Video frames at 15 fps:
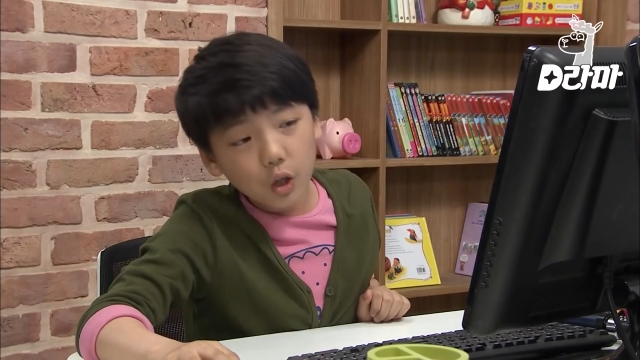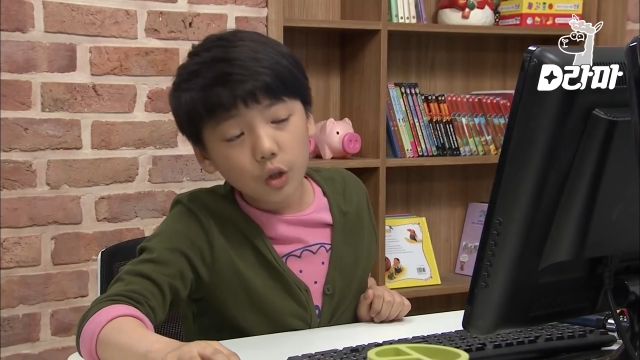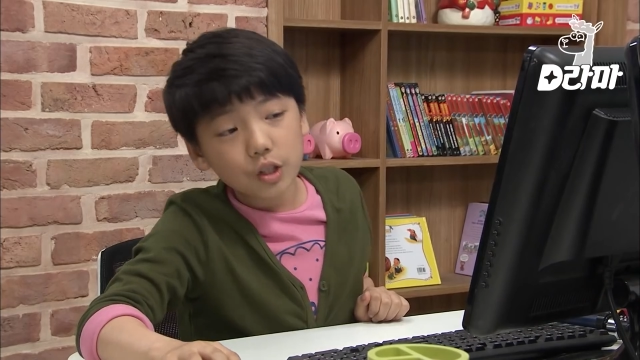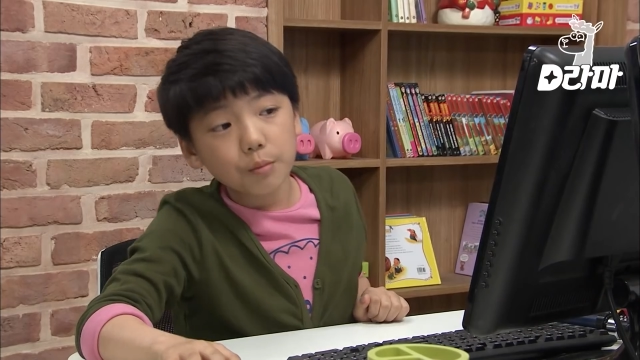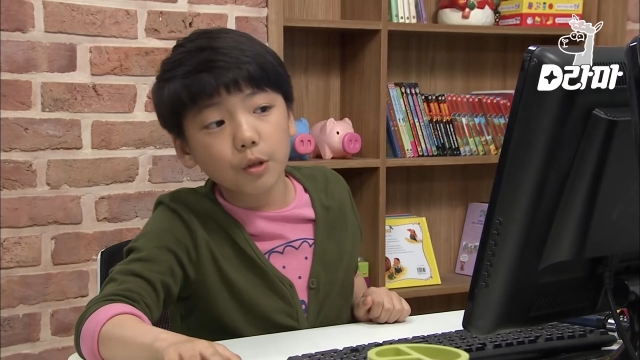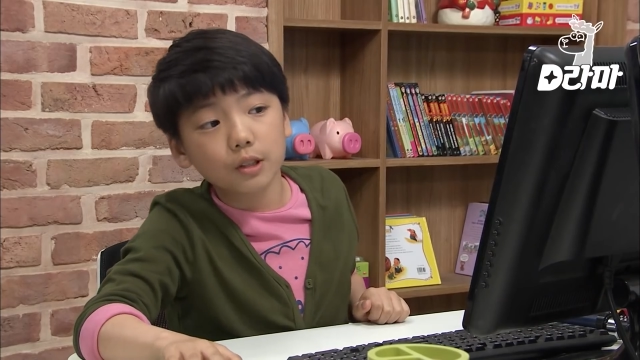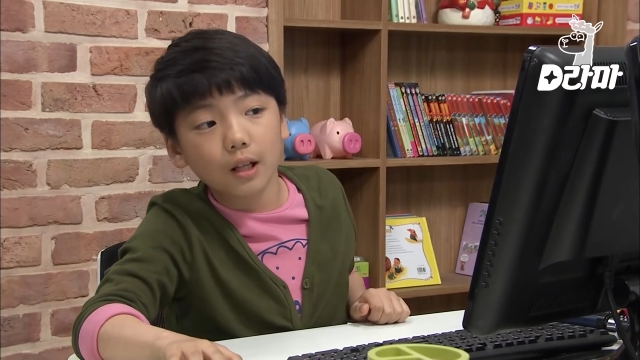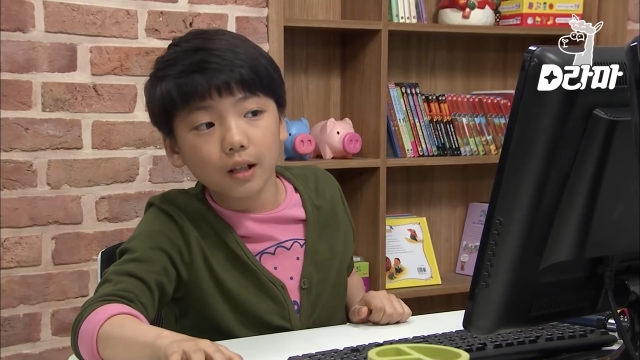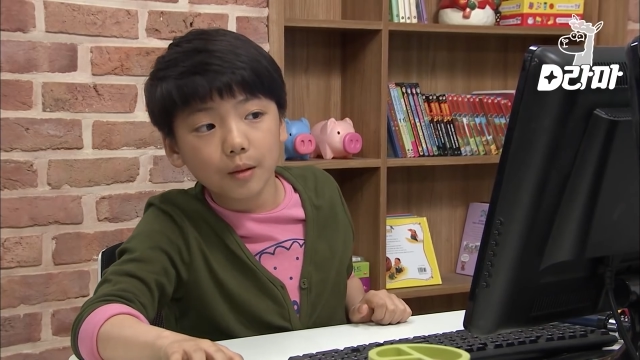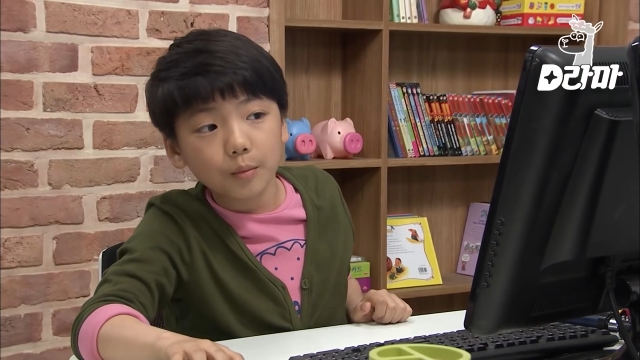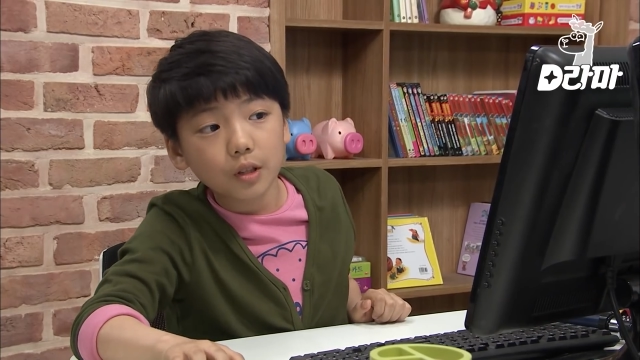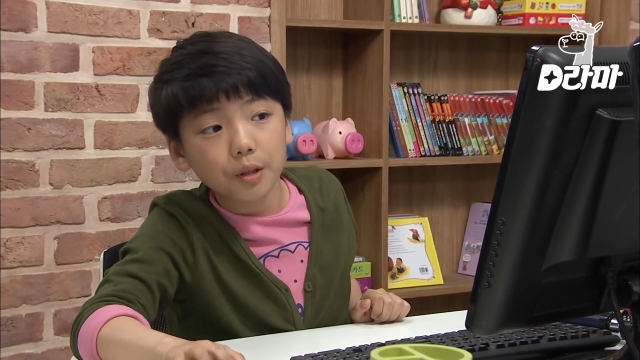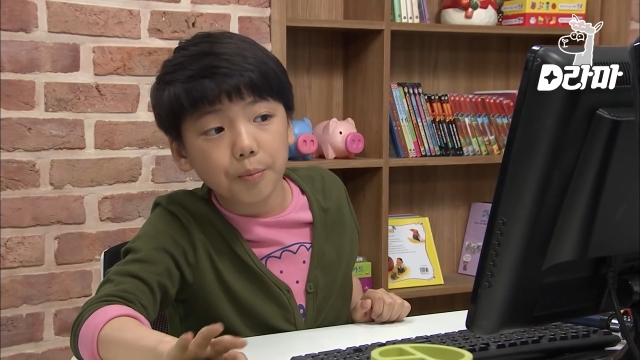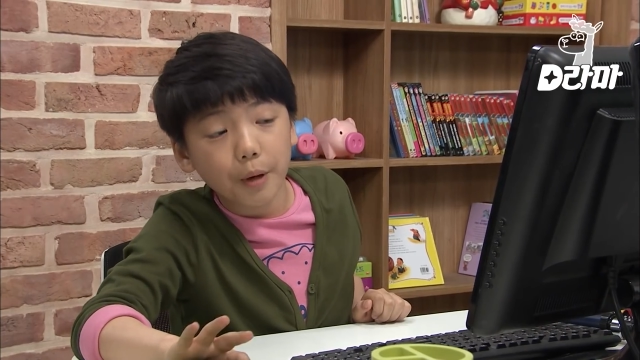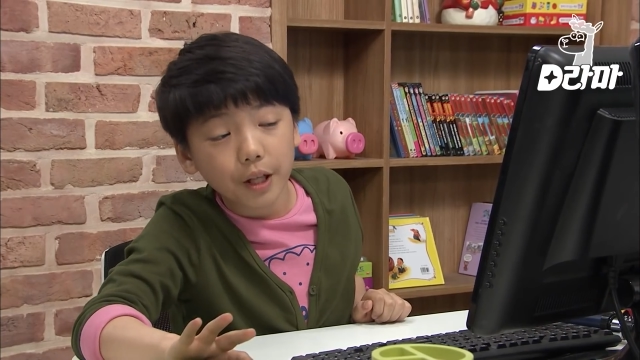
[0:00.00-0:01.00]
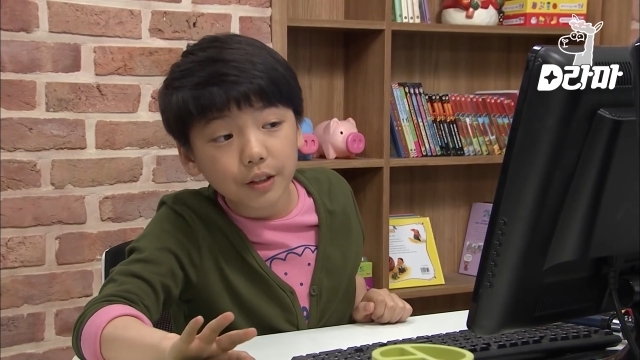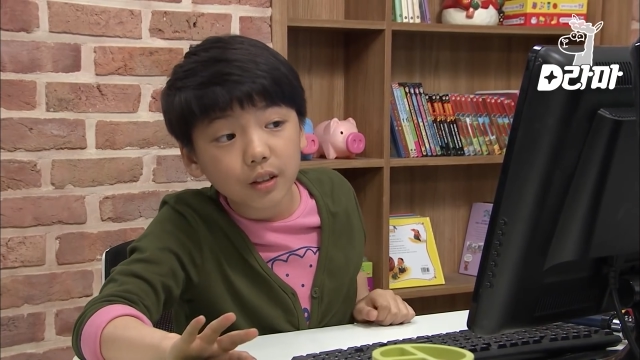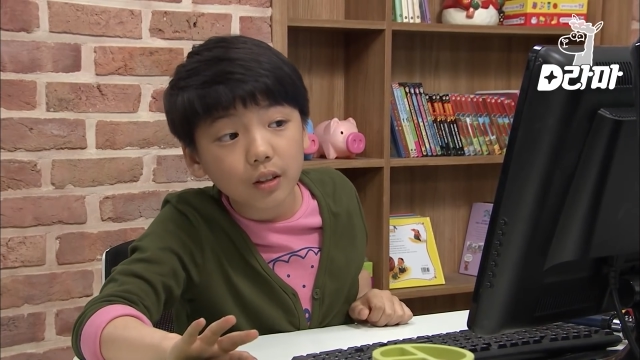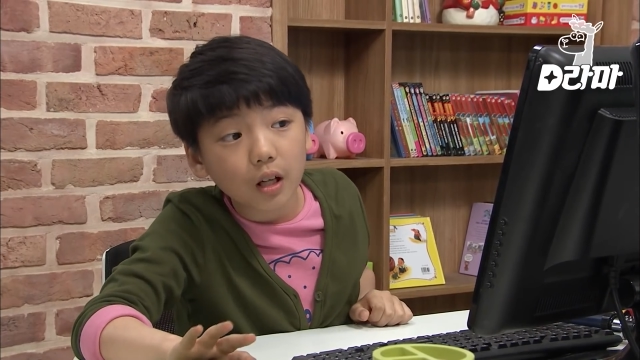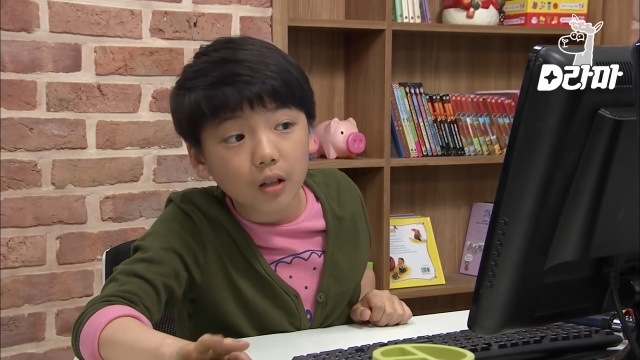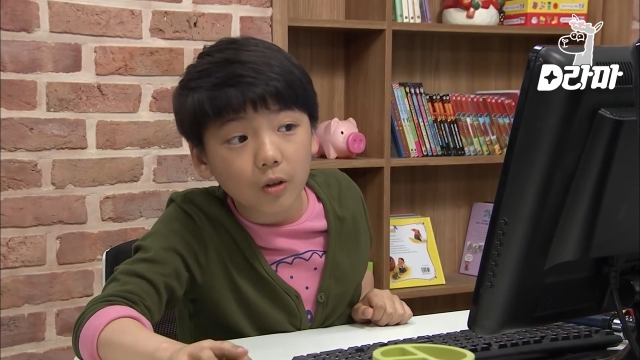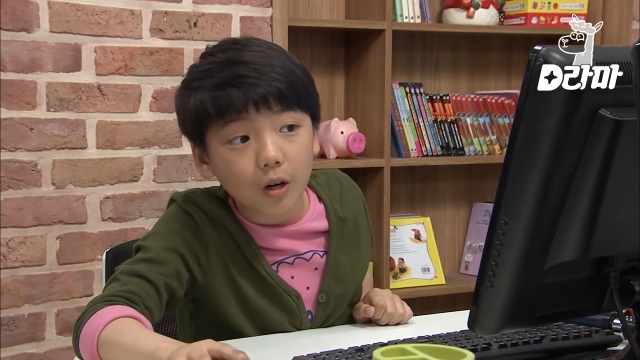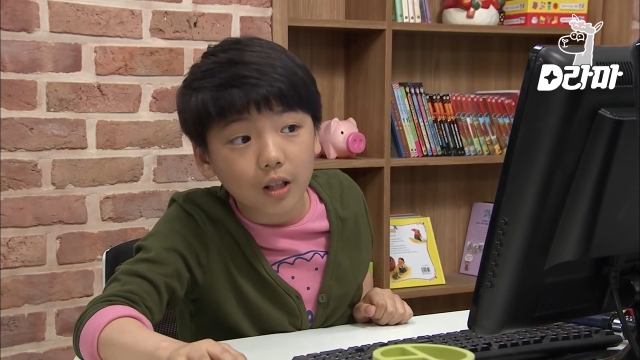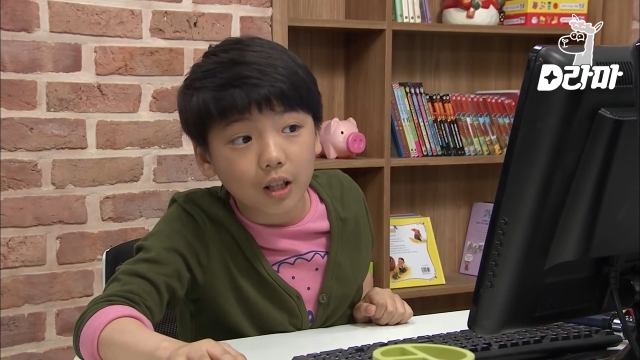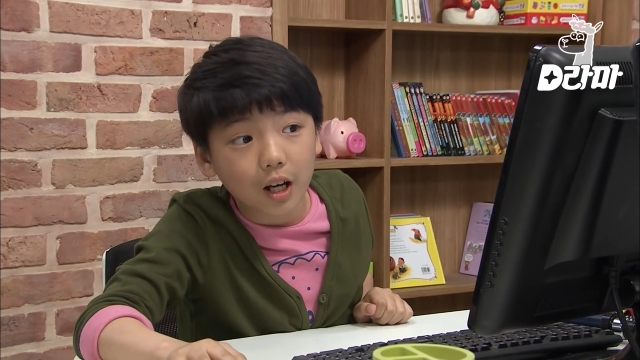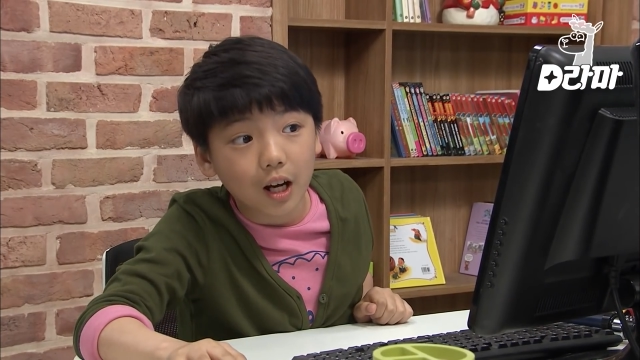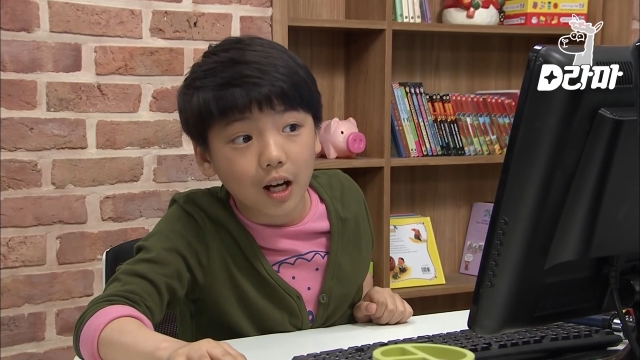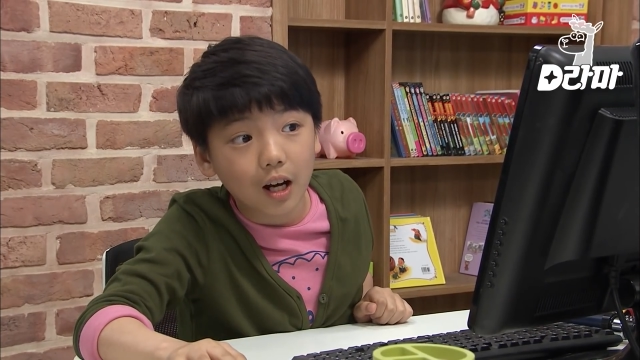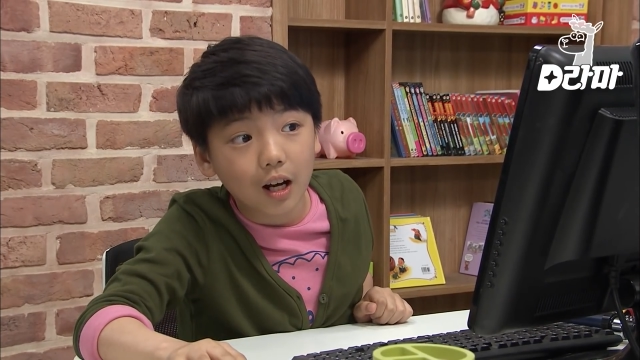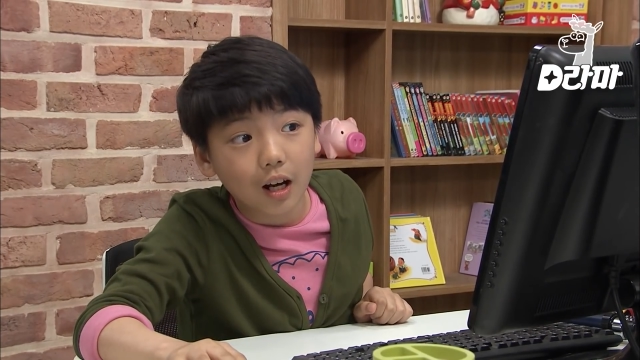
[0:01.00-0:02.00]
알려주면 사람들이 패닉될 거
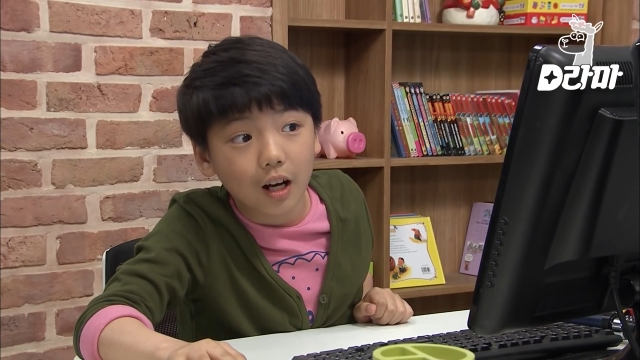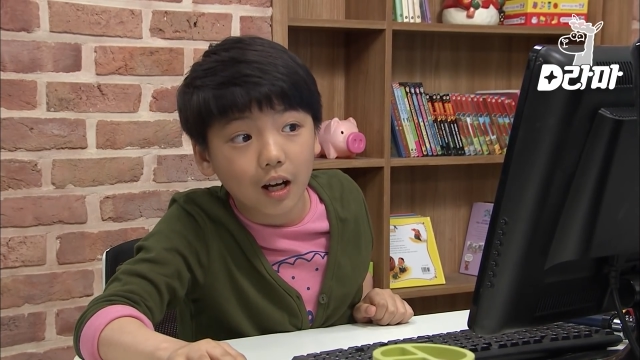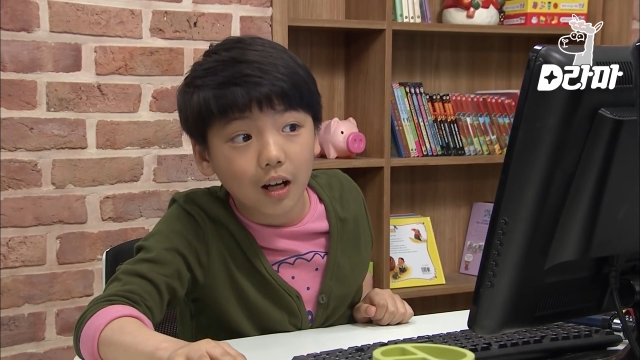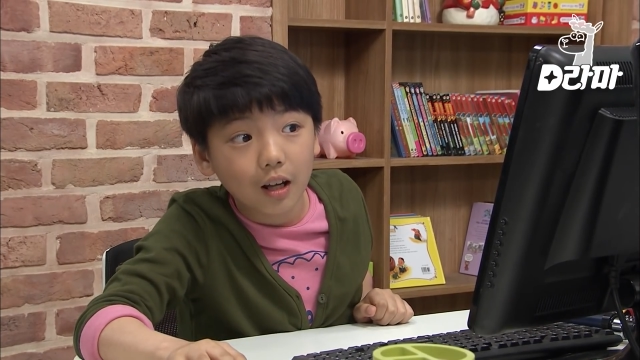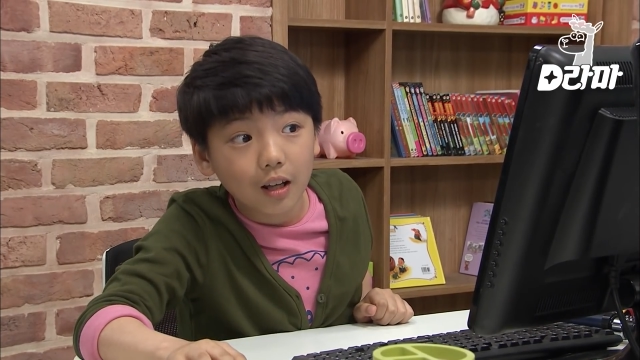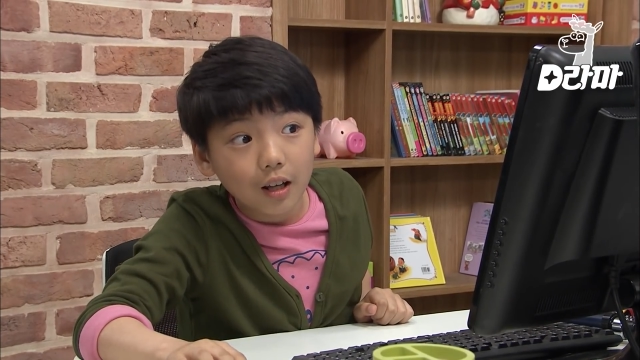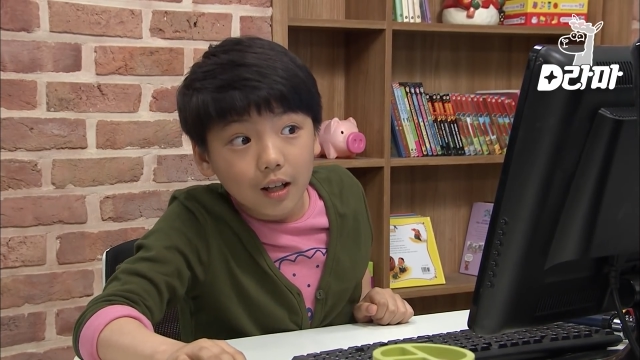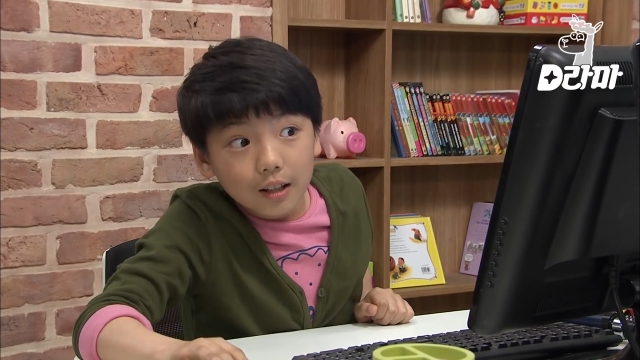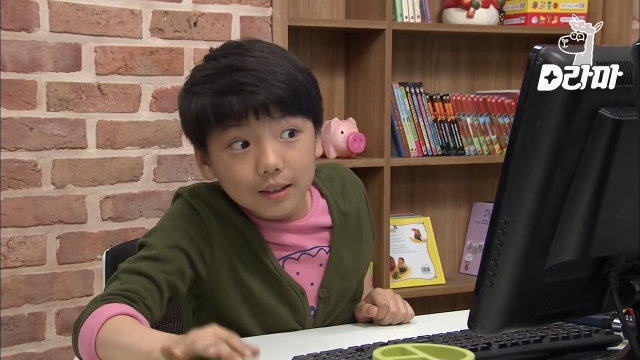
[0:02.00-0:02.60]
아니야.